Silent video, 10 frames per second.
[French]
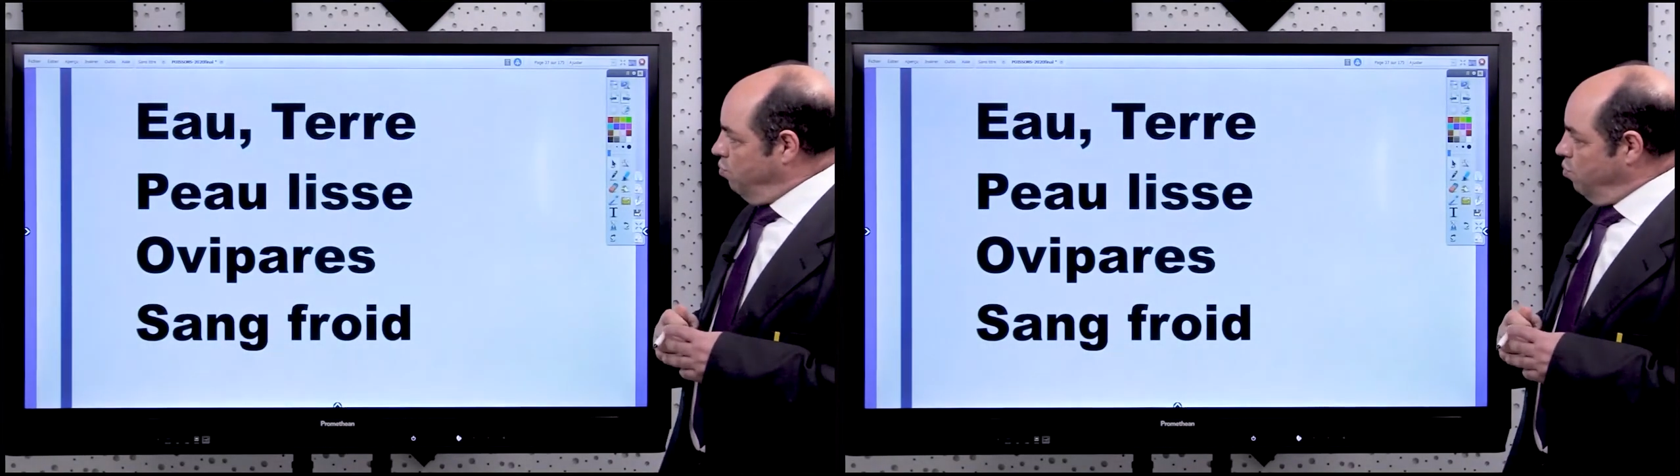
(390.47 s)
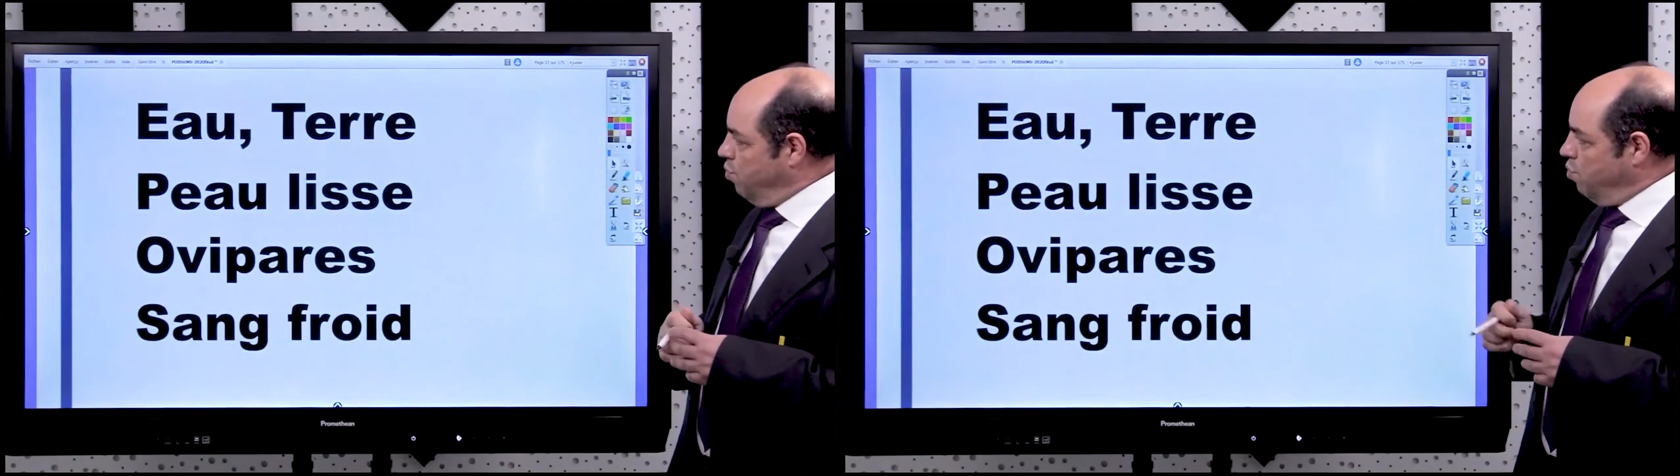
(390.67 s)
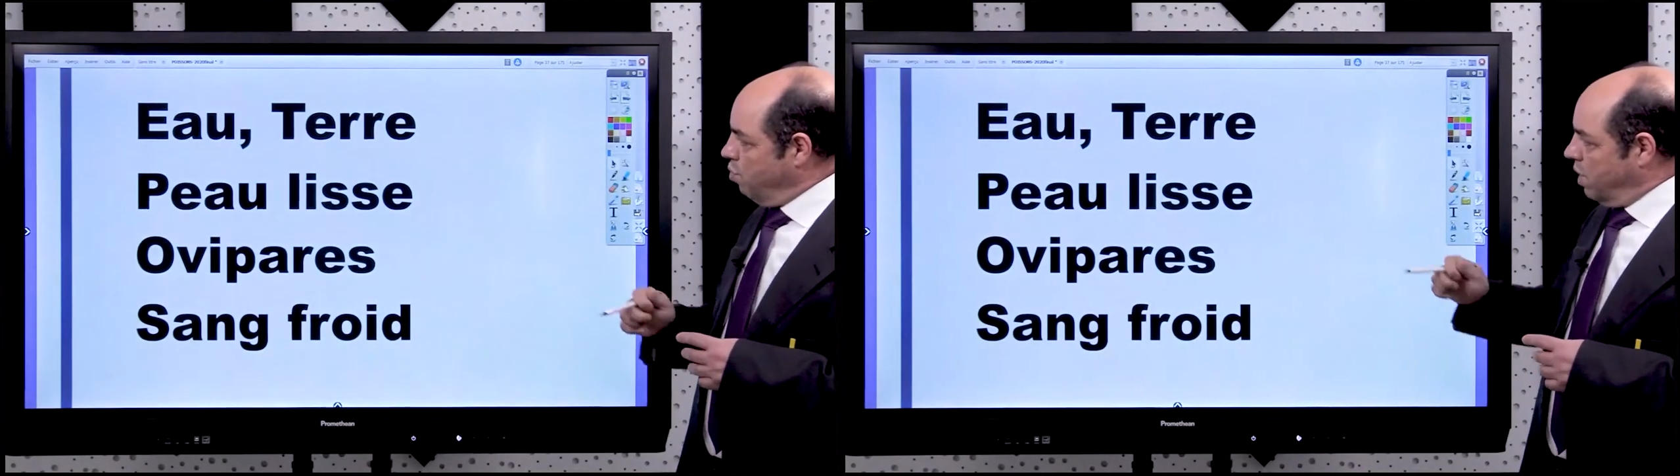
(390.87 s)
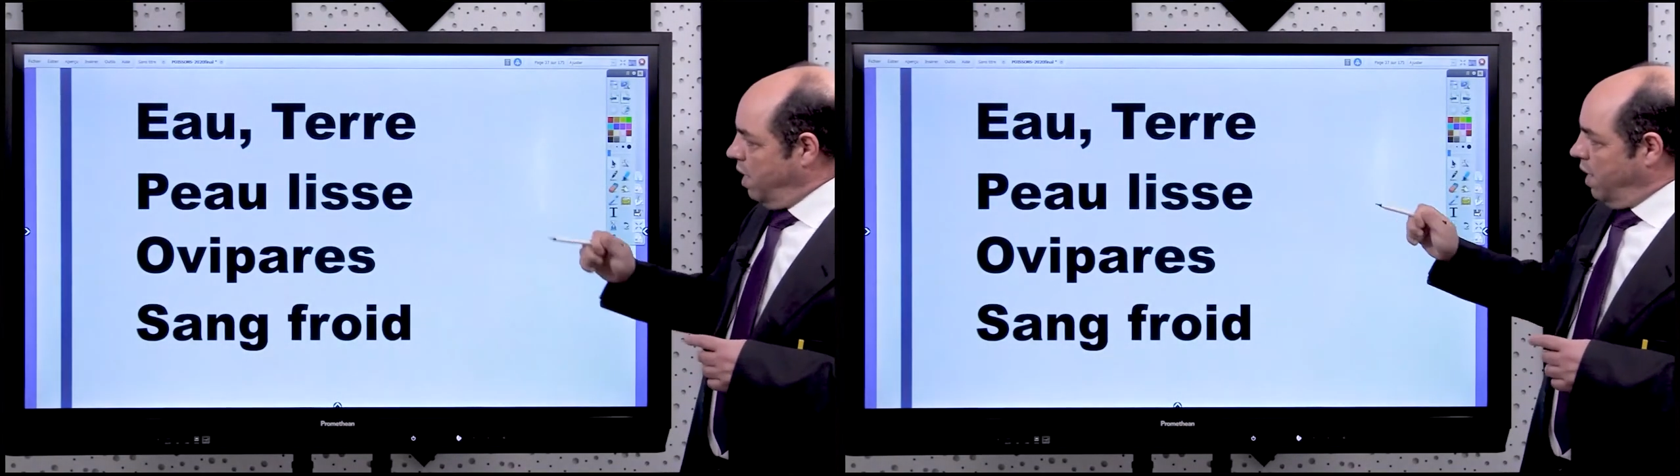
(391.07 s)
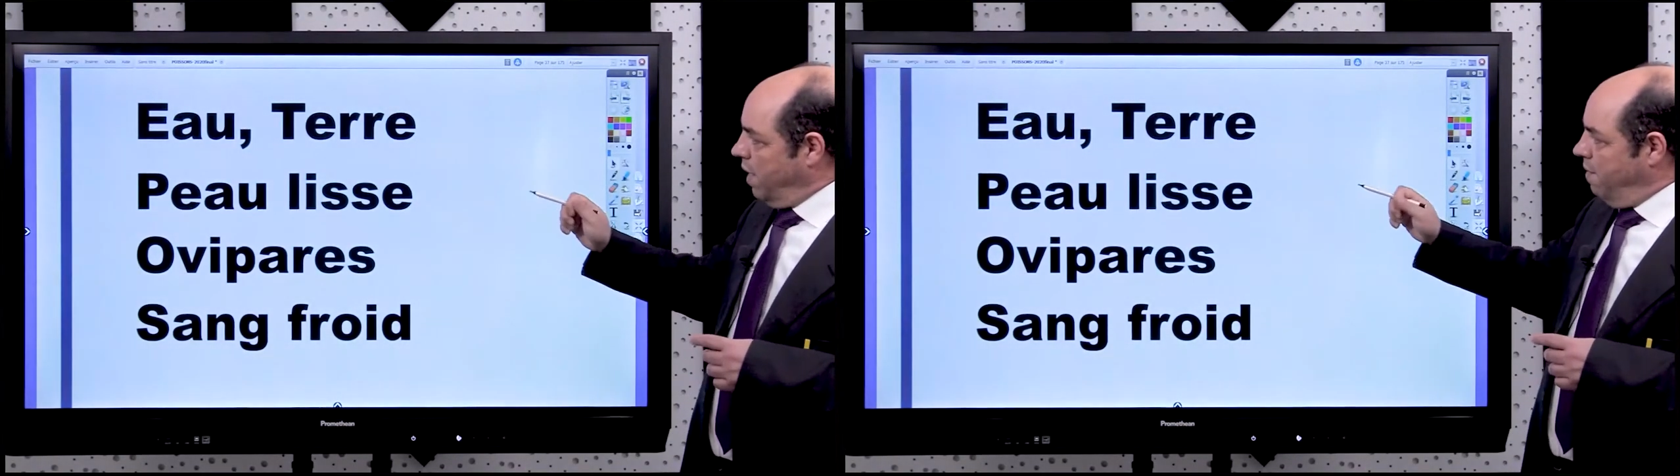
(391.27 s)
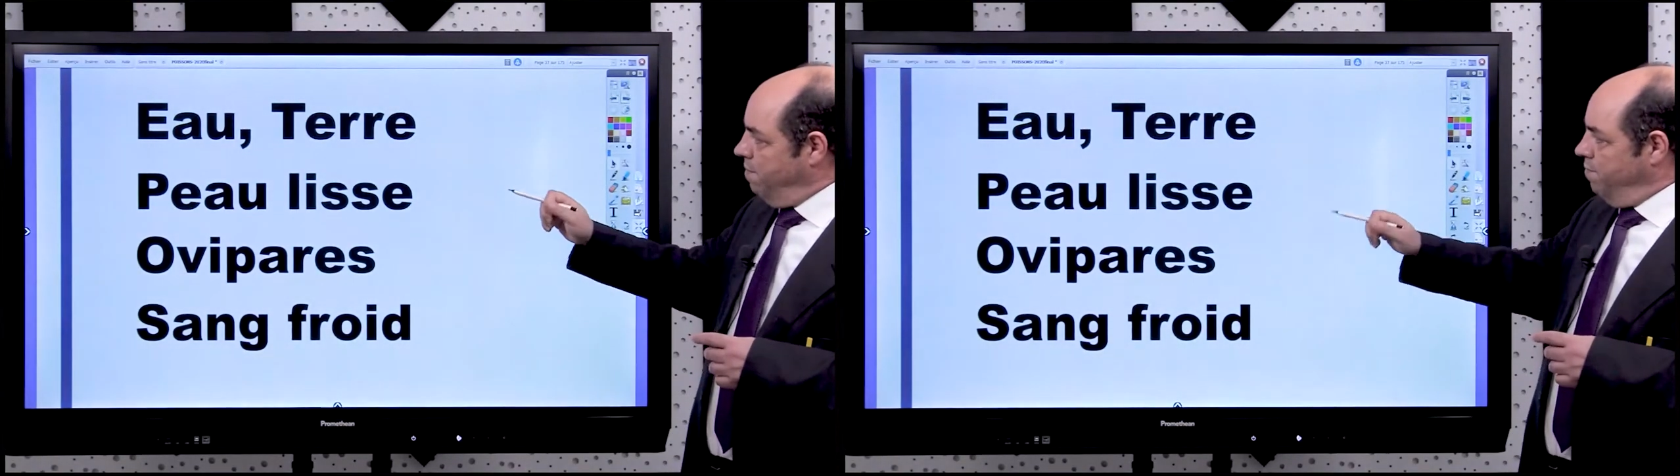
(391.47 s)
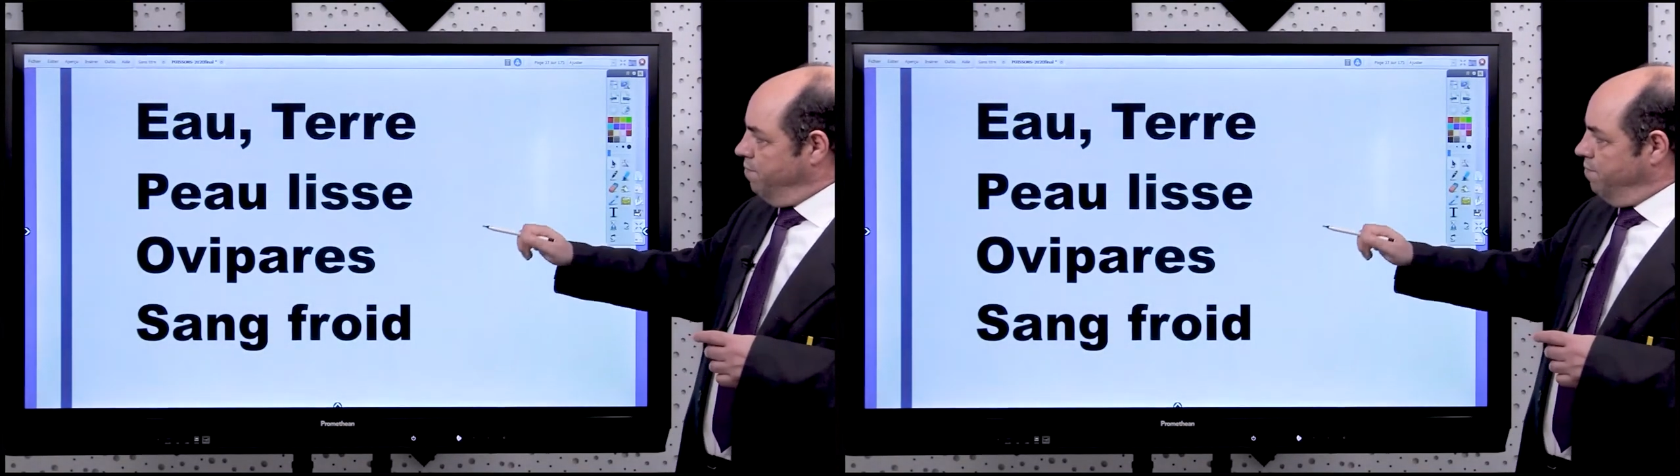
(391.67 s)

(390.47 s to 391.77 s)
ou sur terre,